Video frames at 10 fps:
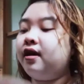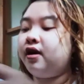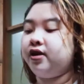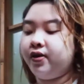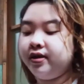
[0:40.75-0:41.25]

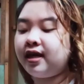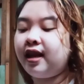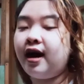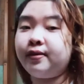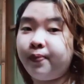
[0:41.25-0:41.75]
Ayun, sa
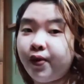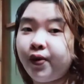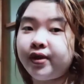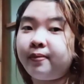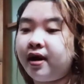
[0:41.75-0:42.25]
lahat po
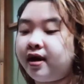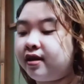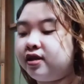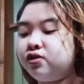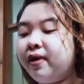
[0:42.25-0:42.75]
ng mga
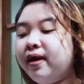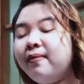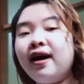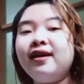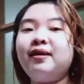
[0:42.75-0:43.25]

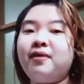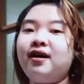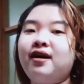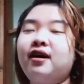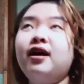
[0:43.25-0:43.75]
taga-subaybay, ng mga
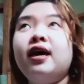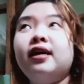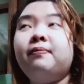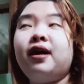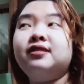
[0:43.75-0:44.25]

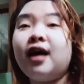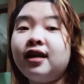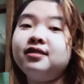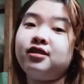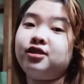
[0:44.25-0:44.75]
mga
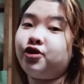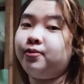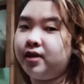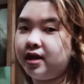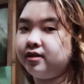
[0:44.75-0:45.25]
sari-sari store
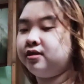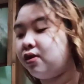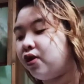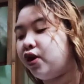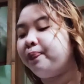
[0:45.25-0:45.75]
vlog.
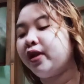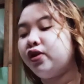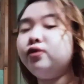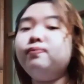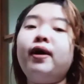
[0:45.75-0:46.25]
So,
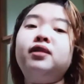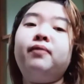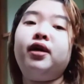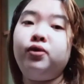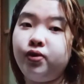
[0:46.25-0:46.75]
don't mind my
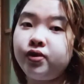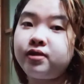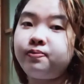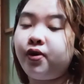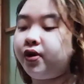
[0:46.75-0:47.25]
looks
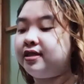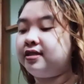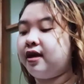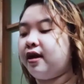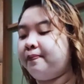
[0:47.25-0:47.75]
po kasi,